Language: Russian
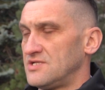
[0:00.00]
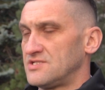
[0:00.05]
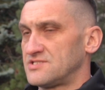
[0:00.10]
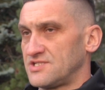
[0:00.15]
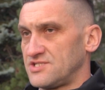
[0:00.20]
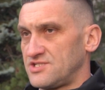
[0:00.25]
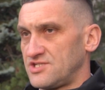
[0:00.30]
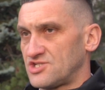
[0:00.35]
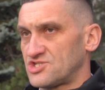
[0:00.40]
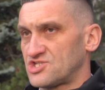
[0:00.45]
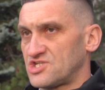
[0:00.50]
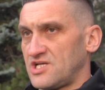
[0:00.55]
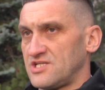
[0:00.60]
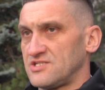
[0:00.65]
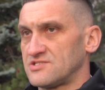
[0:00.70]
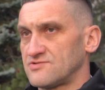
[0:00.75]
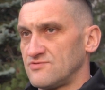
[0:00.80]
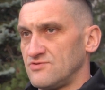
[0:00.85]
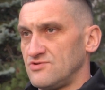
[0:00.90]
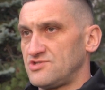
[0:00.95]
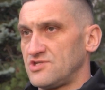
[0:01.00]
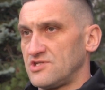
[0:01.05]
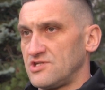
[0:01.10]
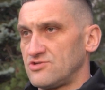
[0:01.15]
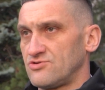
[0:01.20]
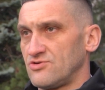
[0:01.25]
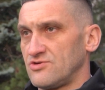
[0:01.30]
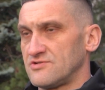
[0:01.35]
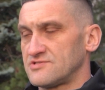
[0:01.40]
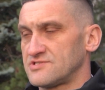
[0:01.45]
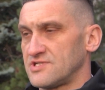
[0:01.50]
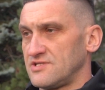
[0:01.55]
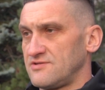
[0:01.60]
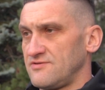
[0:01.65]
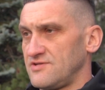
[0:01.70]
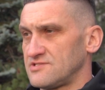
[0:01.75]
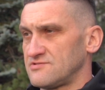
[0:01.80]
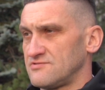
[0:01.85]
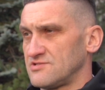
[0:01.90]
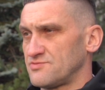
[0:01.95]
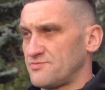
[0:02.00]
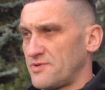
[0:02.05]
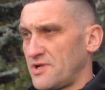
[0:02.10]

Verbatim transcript: содержать свою территорию в соответствии с